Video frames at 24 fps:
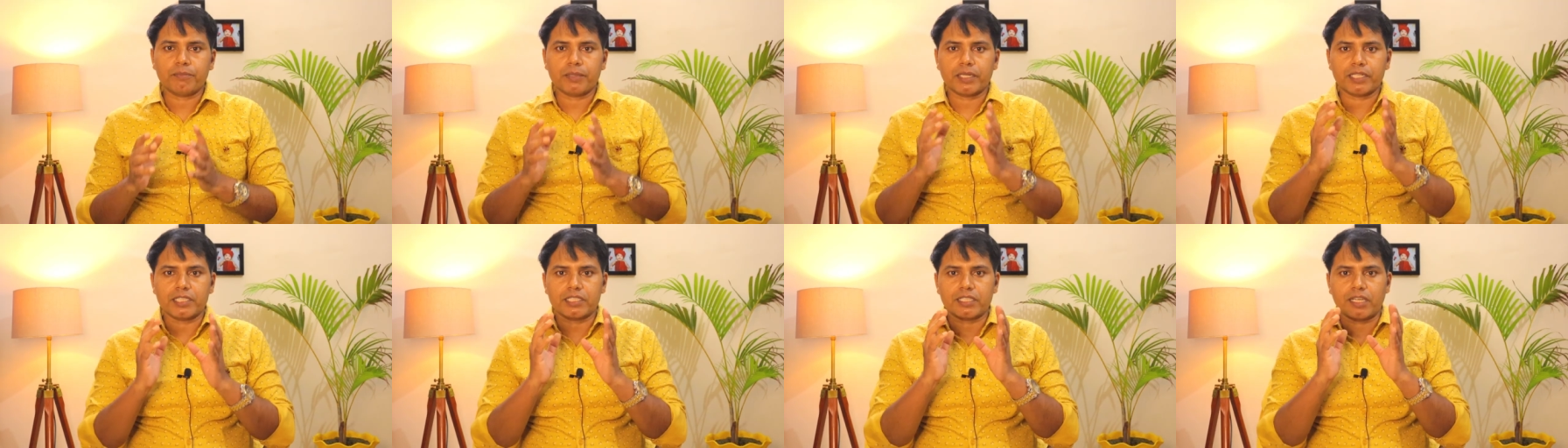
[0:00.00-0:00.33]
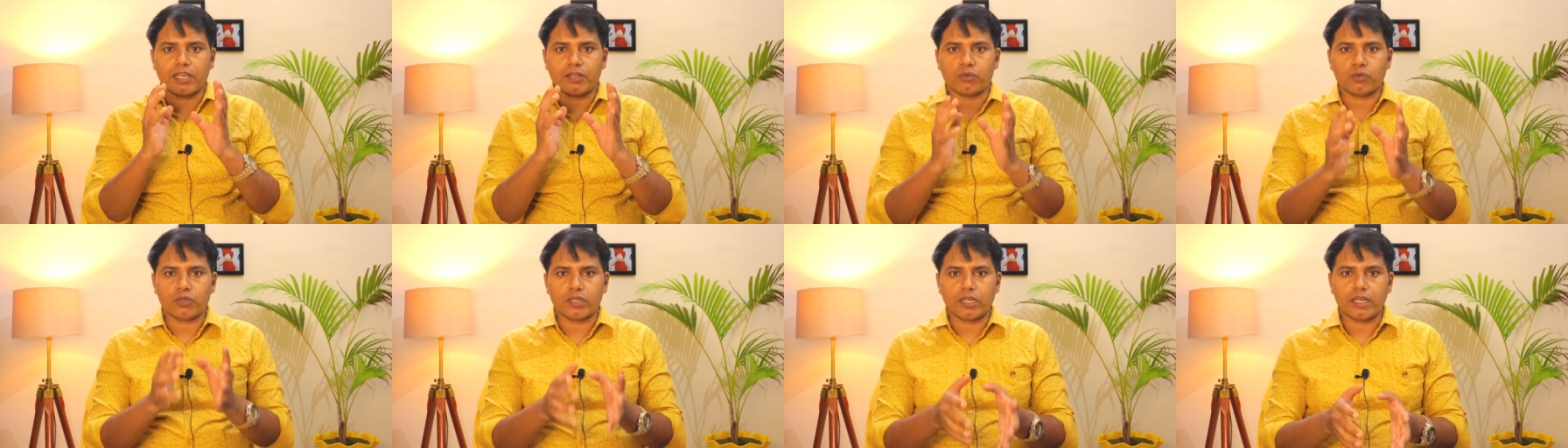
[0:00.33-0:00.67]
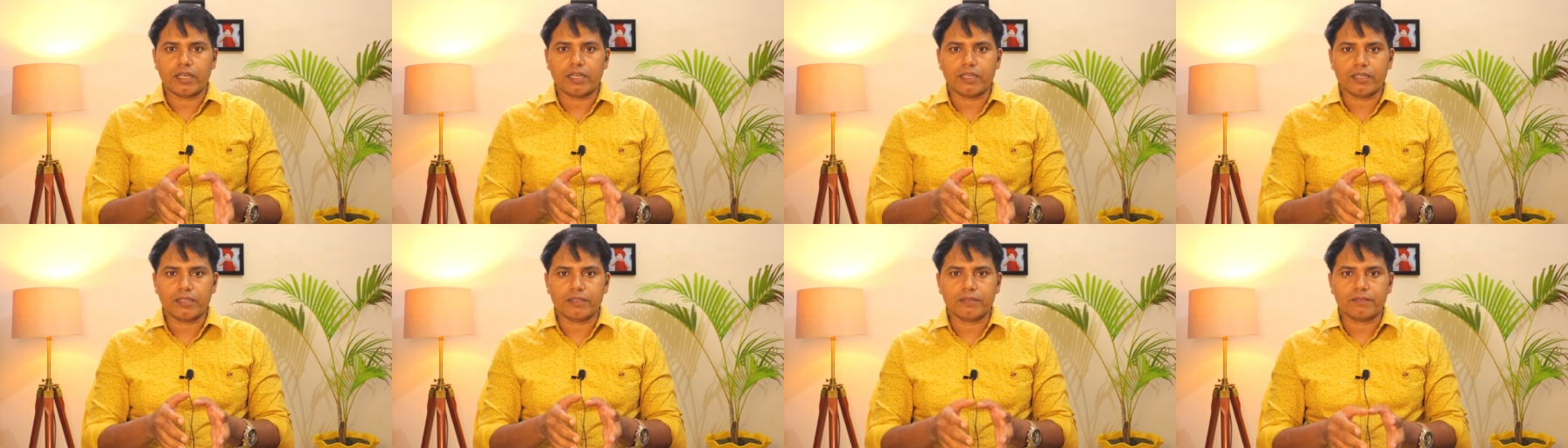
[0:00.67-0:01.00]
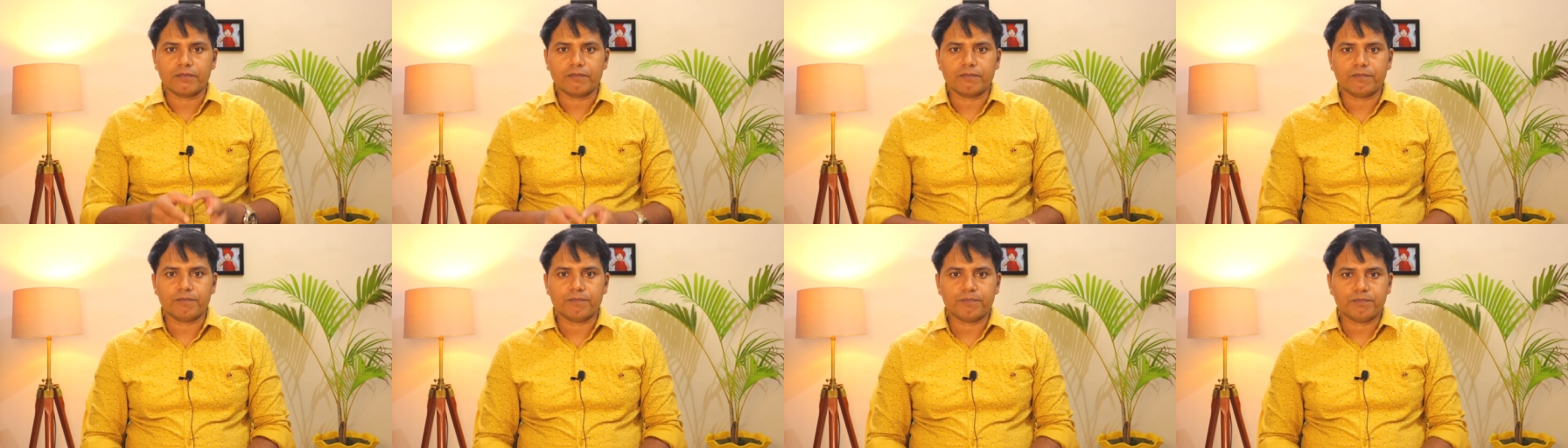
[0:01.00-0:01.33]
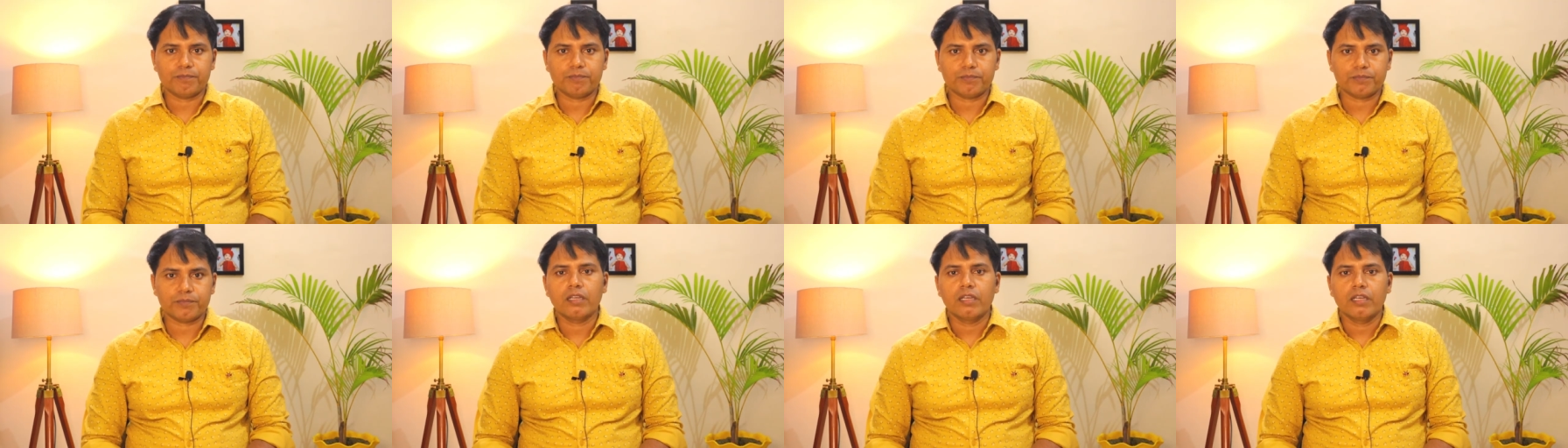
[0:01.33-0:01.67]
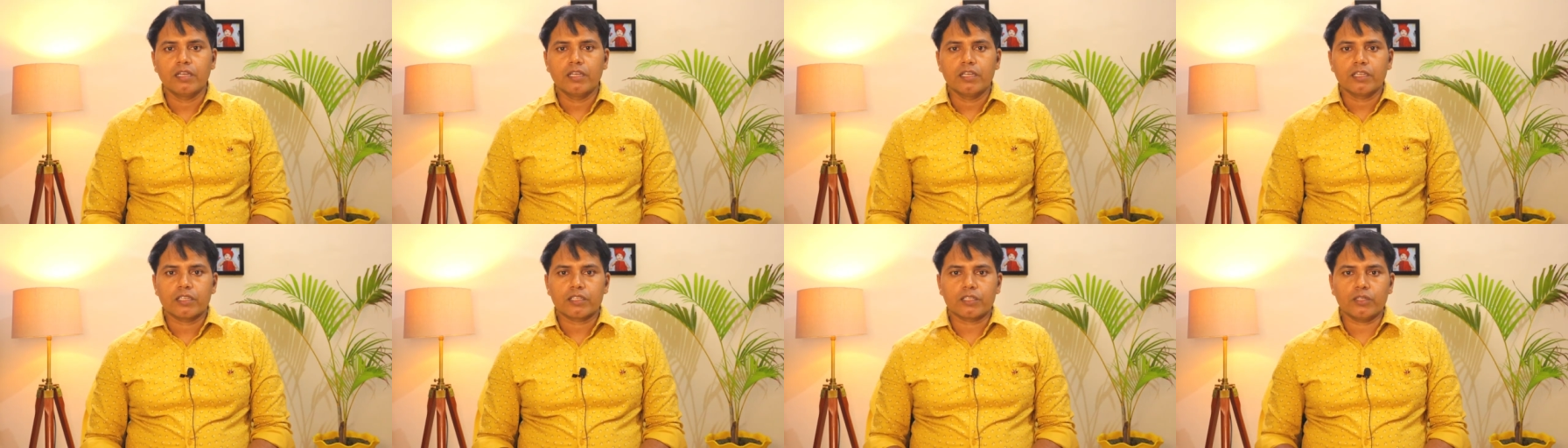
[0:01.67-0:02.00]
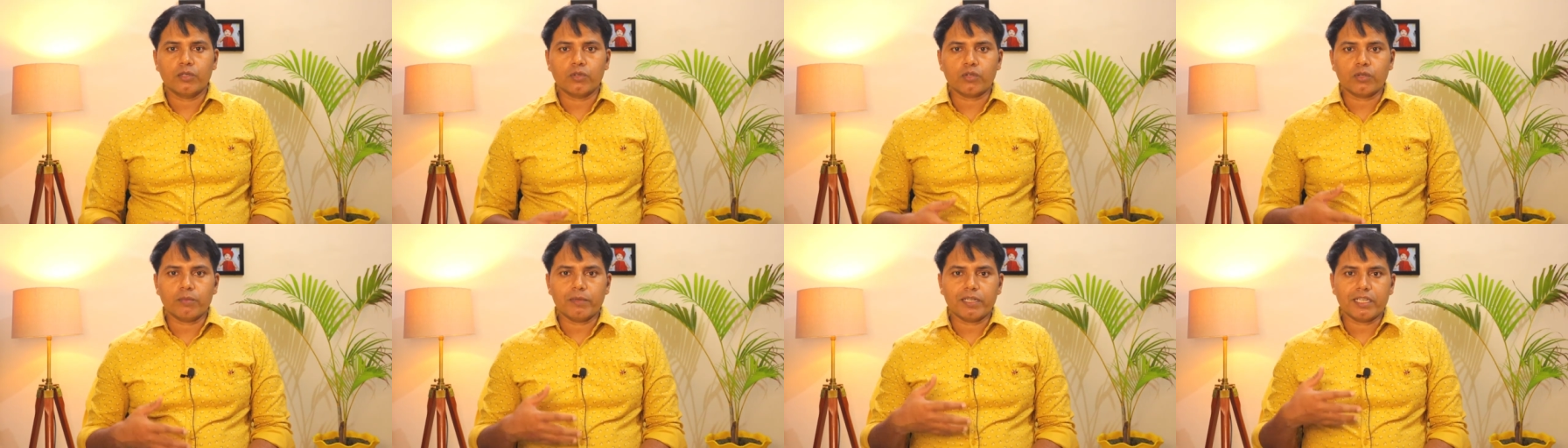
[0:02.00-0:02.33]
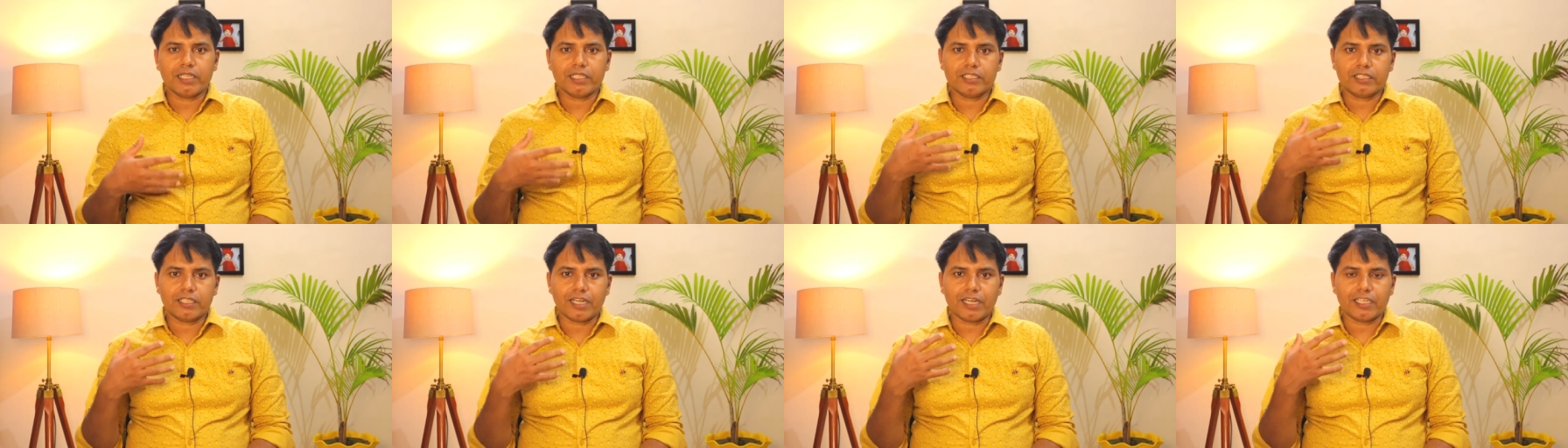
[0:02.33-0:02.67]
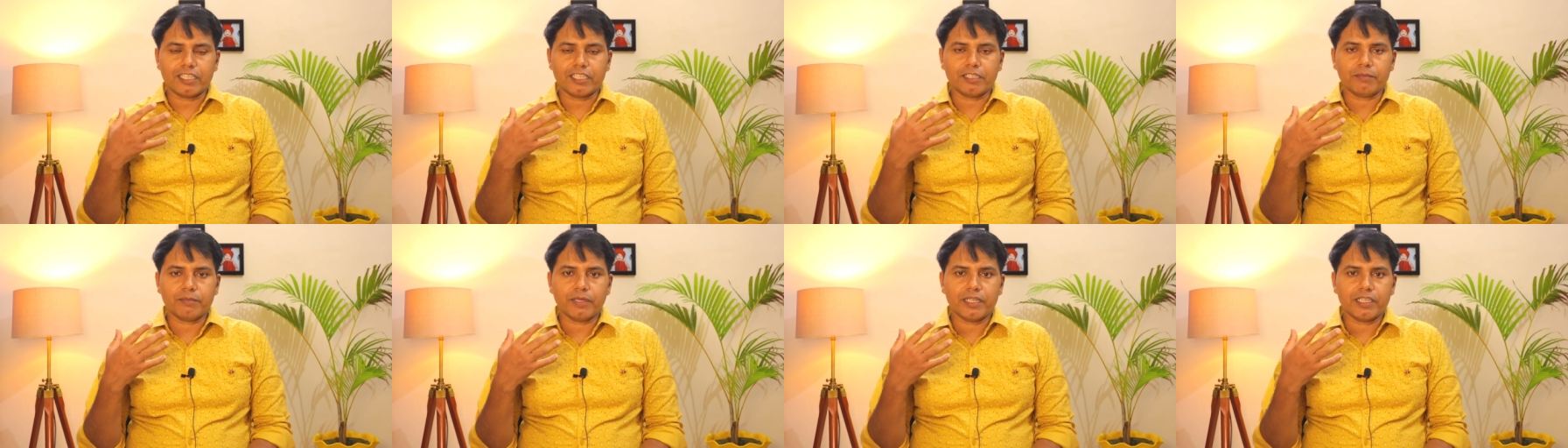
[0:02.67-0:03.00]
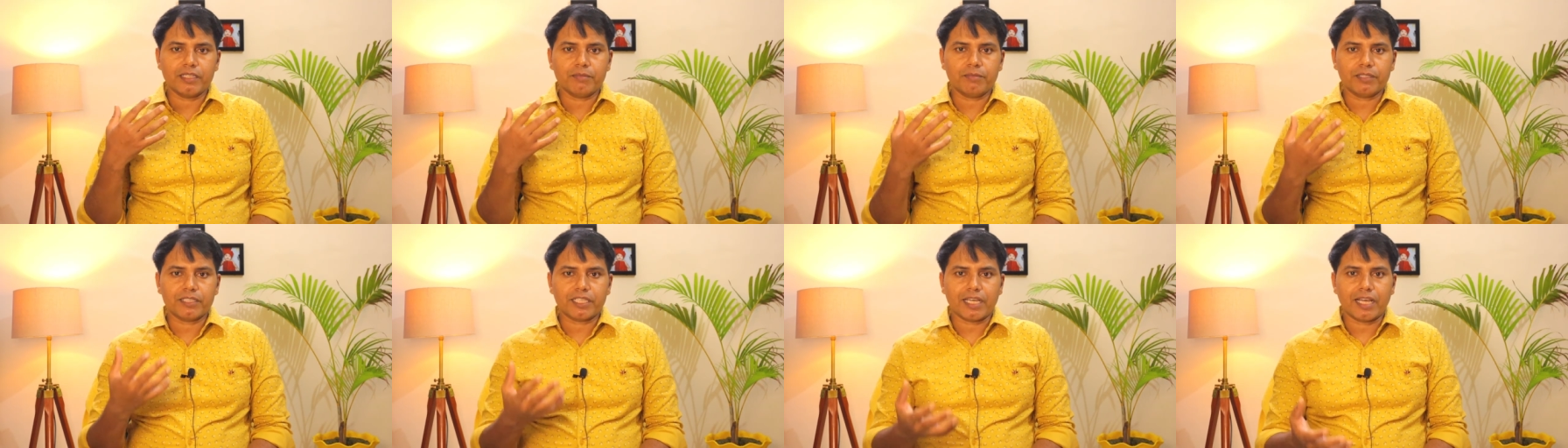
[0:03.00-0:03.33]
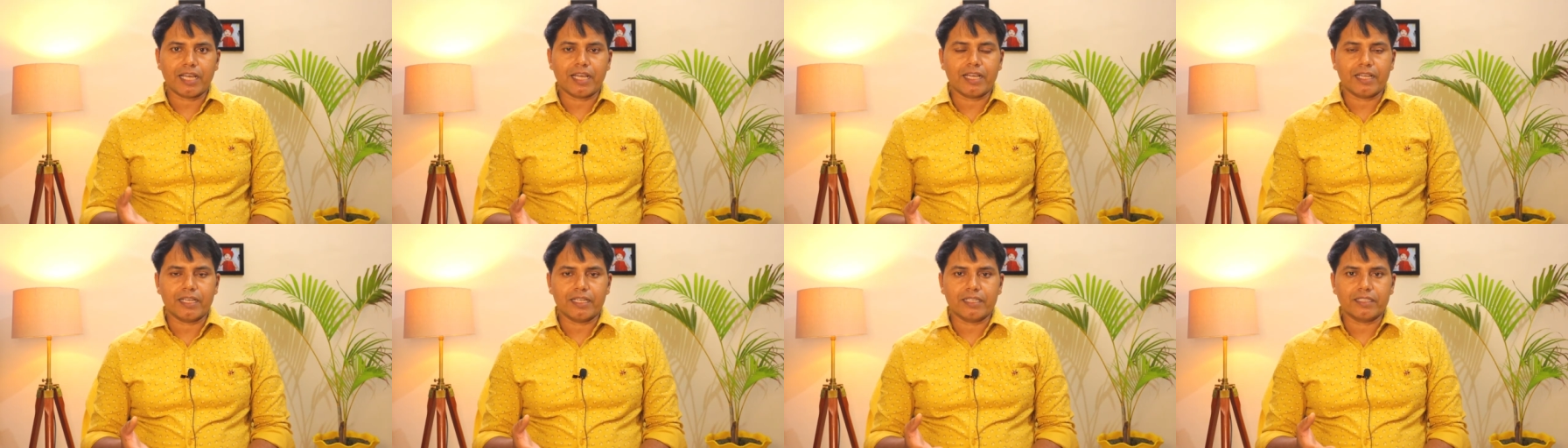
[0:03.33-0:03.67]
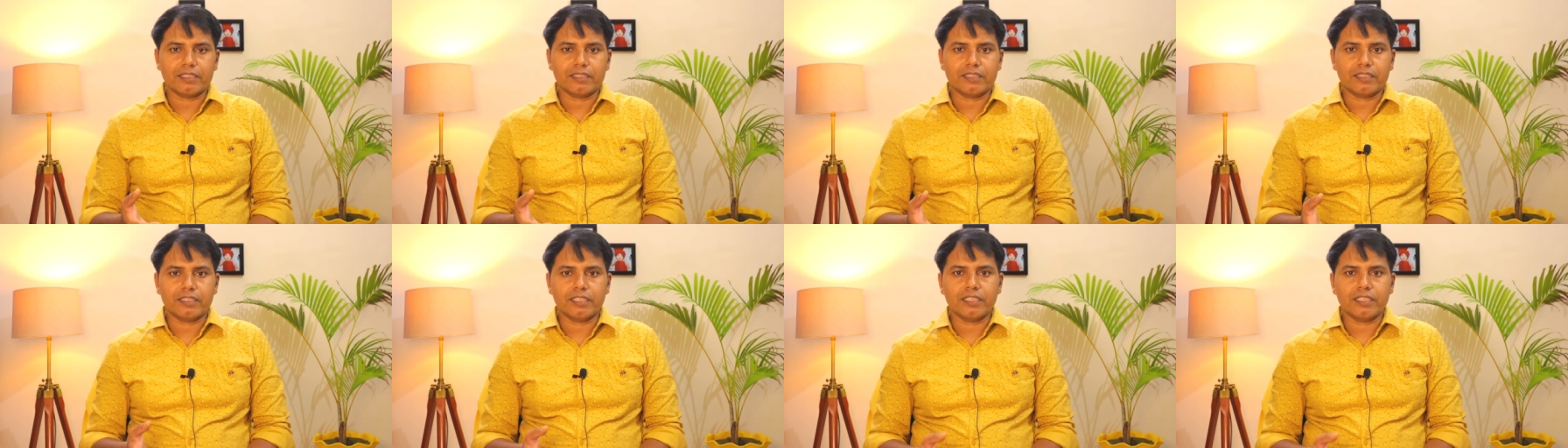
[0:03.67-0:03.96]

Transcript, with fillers: परेशान होना है क्योंकि मैंने स्टार्टिंग में ही बताया है